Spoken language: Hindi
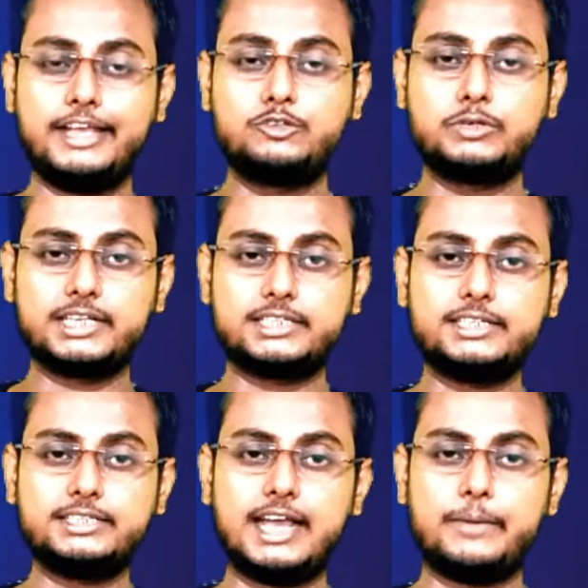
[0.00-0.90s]

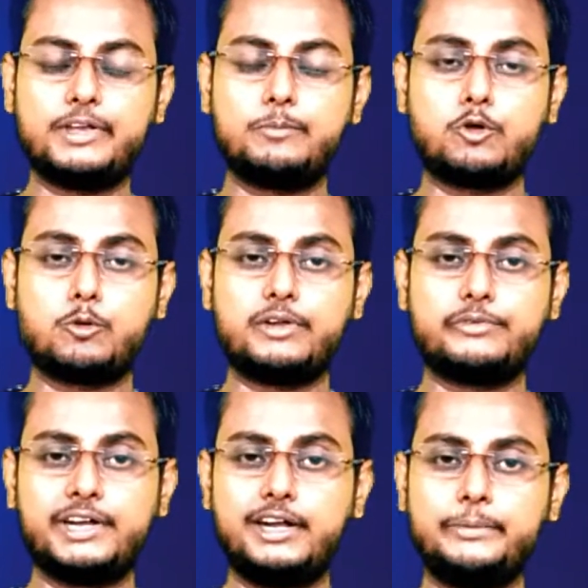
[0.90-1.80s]
एजुकेशन से आप एक प्रॉपर
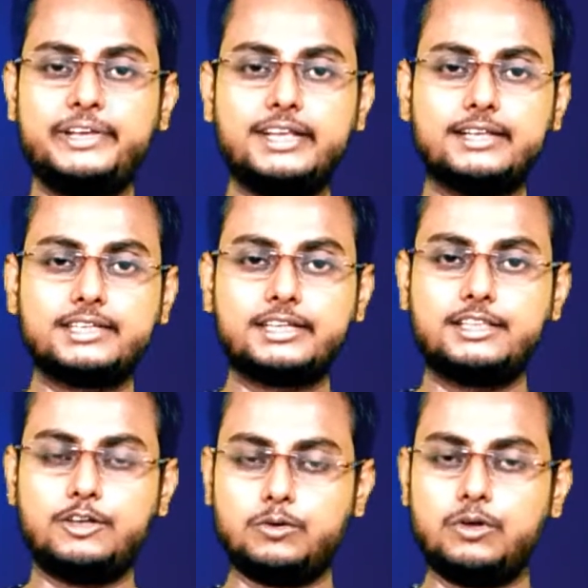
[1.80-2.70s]
फील्ड में जा
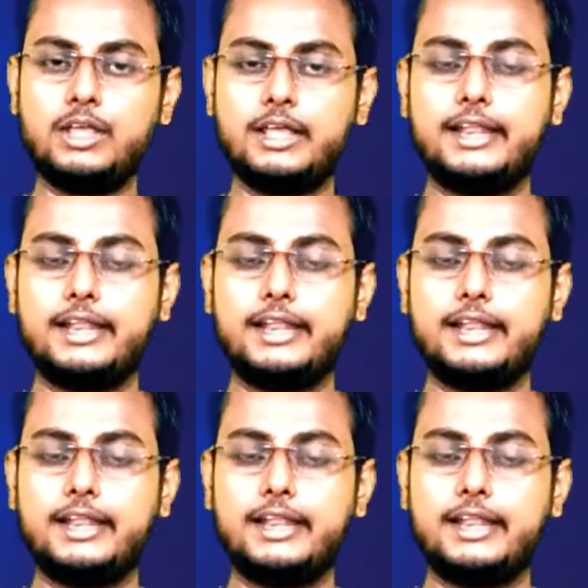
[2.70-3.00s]
सकते हो